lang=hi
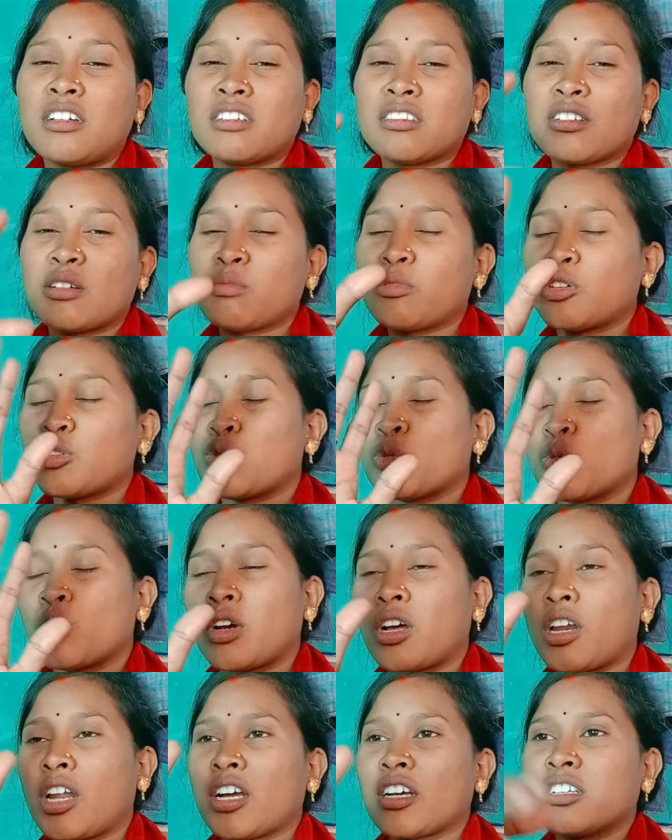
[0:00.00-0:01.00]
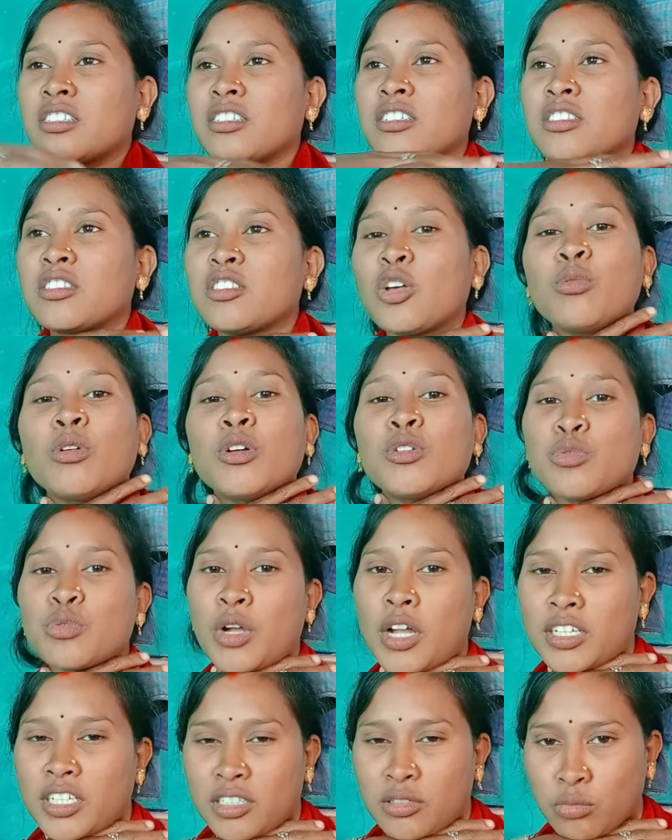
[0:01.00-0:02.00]
एकदम ना सुखा लागत थे तरुआ
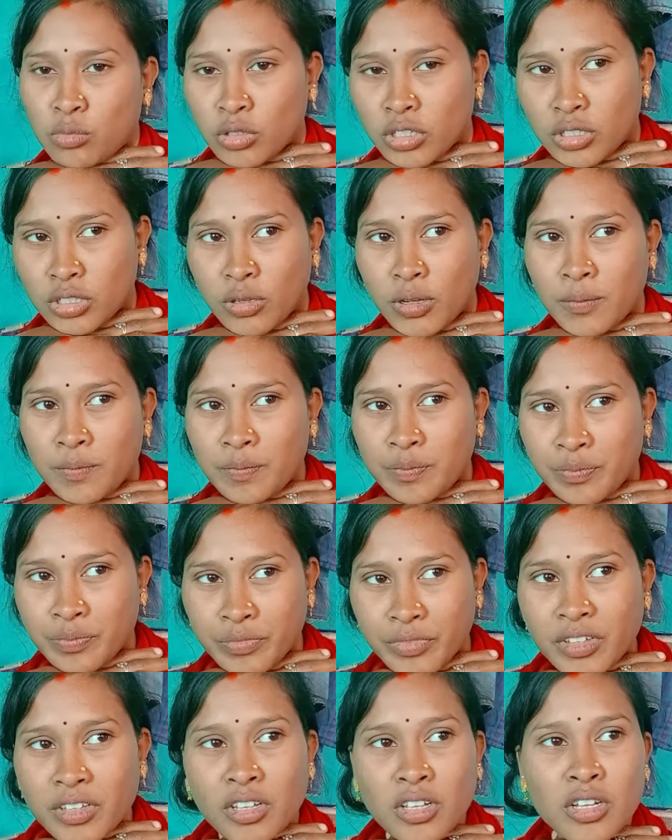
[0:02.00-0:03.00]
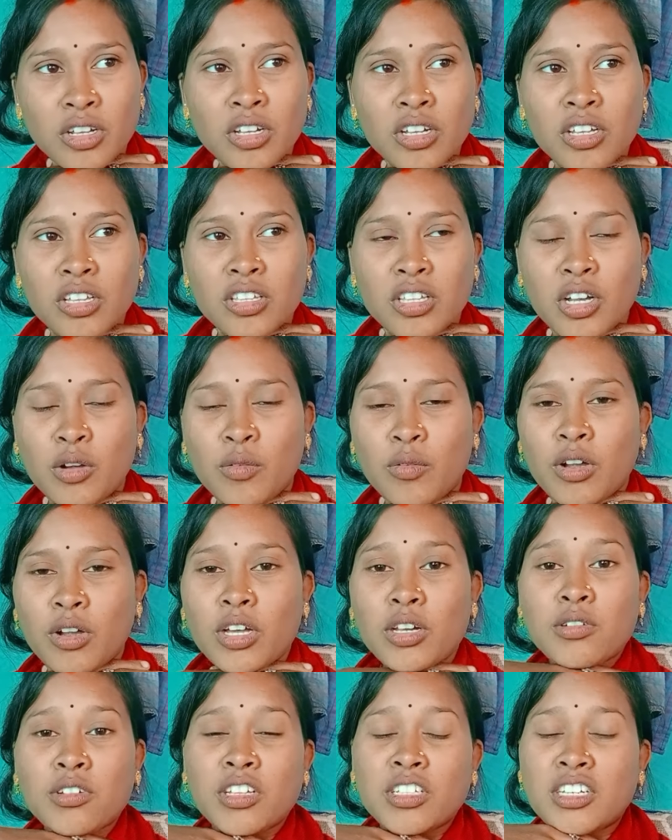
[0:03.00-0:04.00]
सुखा जाते मुर्गा कदवा तब
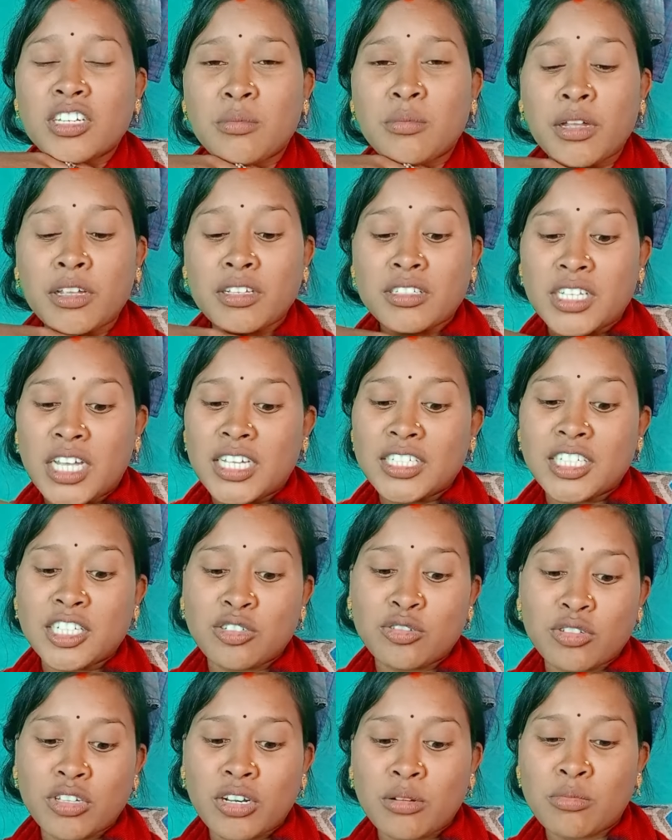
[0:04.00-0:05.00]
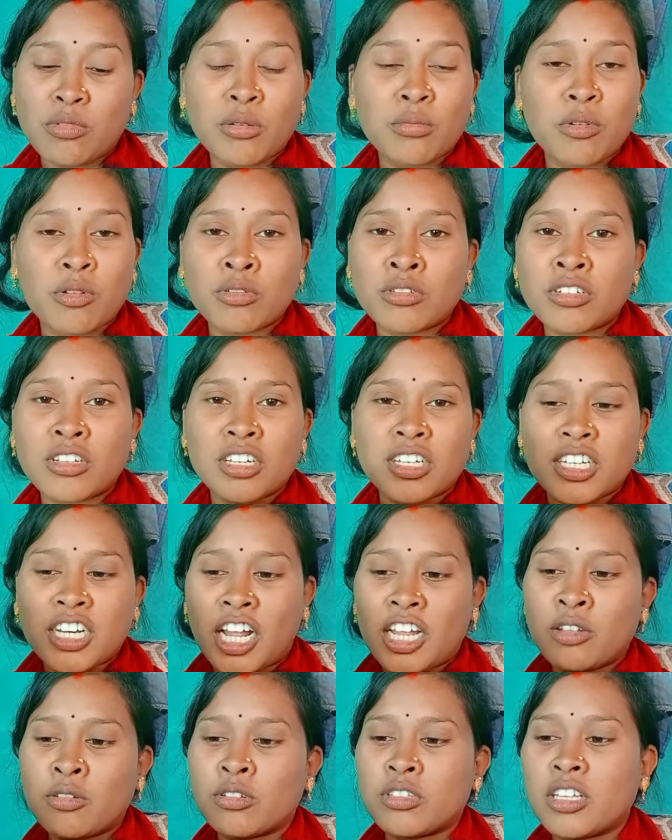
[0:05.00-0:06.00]
ओकर वजह से ना मैं सांस लेते ना मोला बहुत
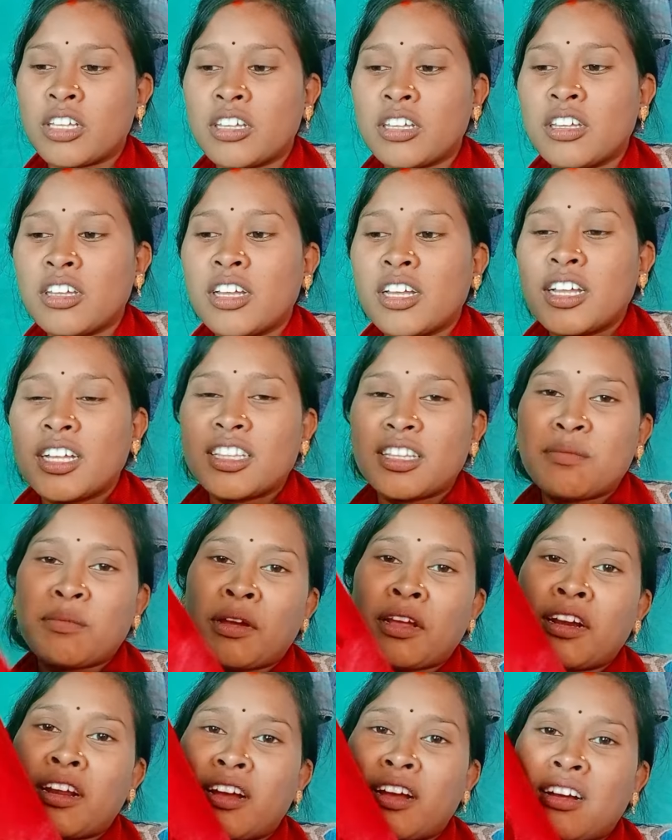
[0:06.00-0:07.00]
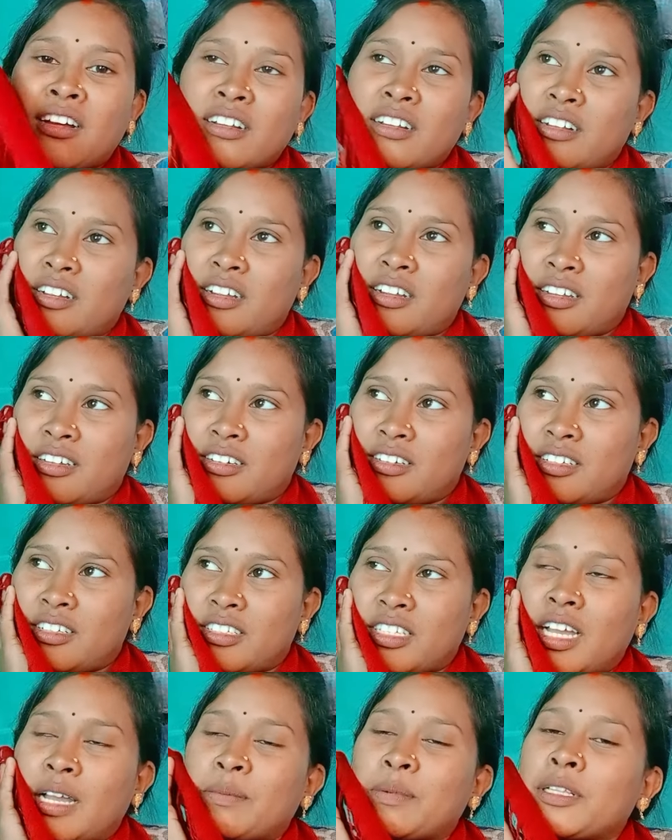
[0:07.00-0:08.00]
कठिनाई होते तो मैं ना
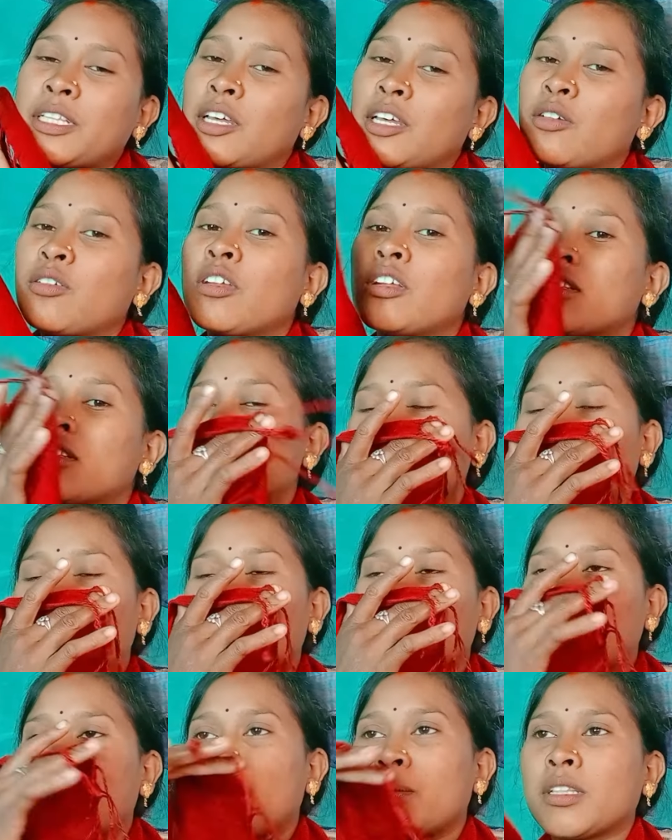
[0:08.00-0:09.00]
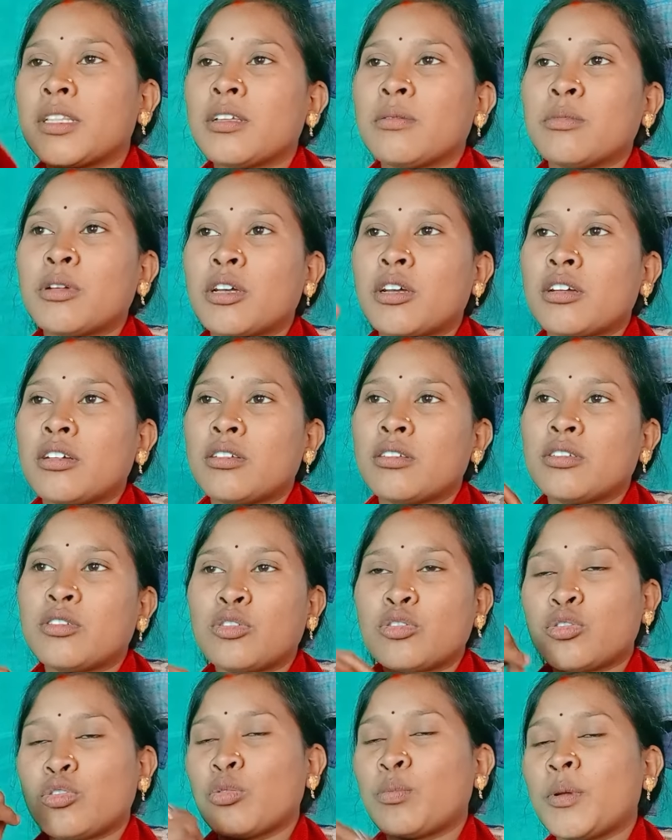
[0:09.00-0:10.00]
सांप ही धरो ना तैसे तो अपन ना मतलब ना
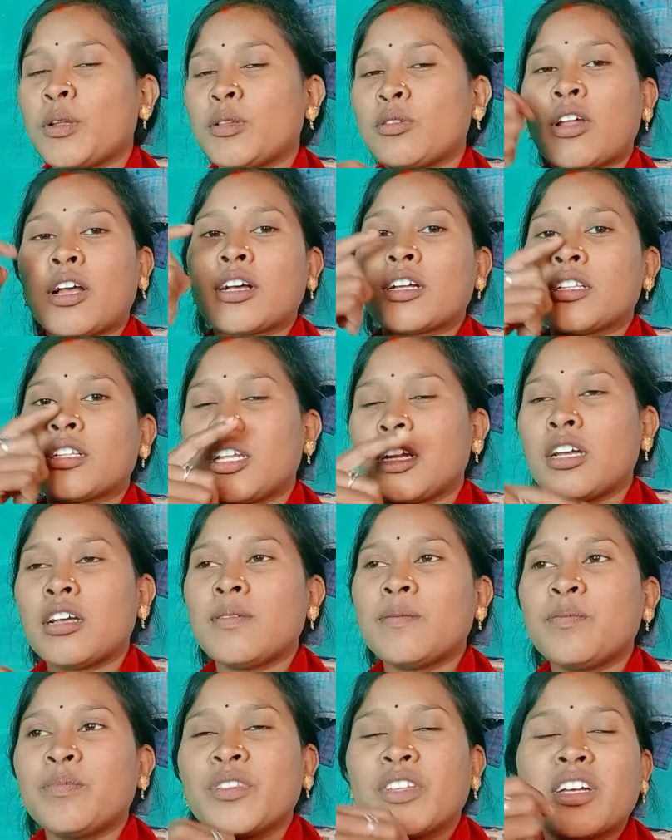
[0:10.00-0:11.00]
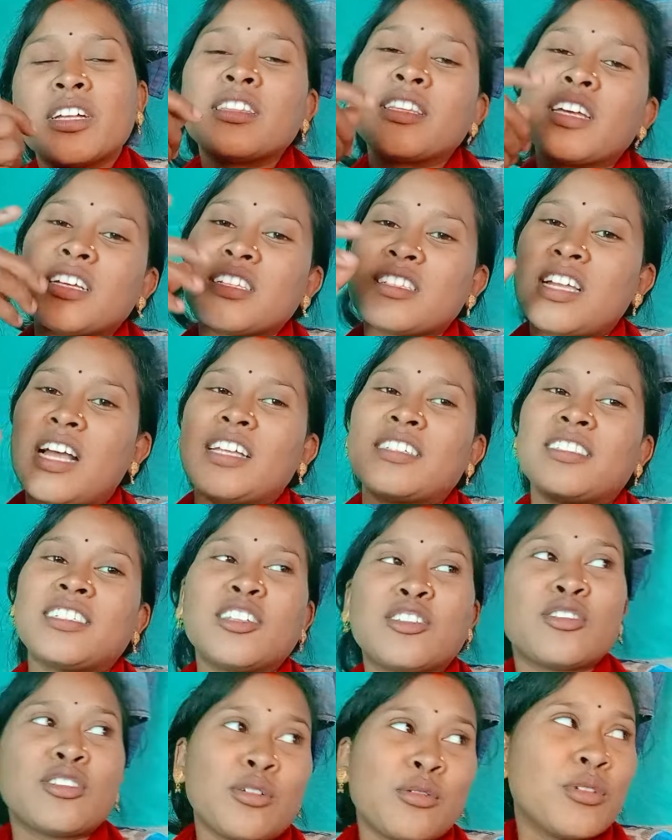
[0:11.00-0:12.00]
टोपले लेते नाकत तला तो सांस
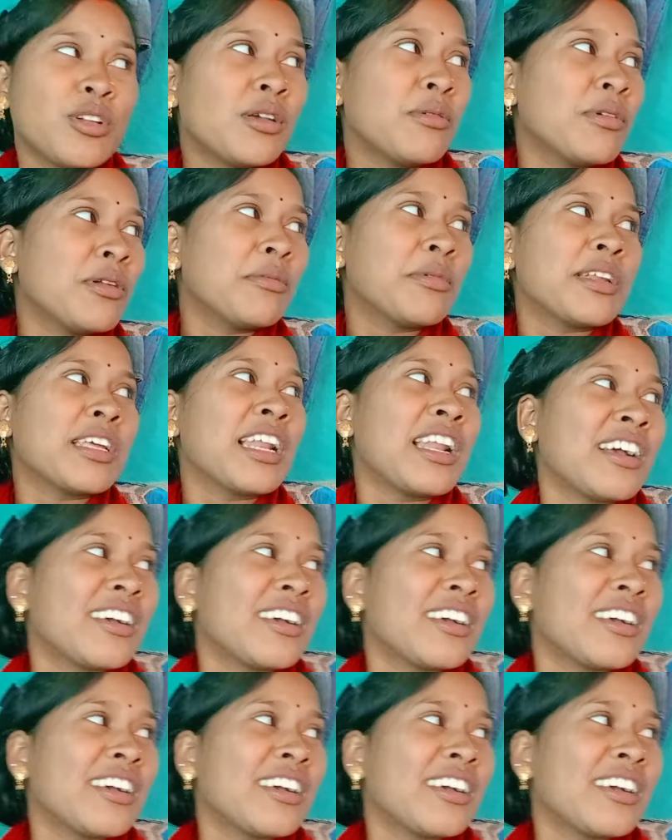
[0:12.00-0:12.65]
लेते तो वही हमारे बढ़िया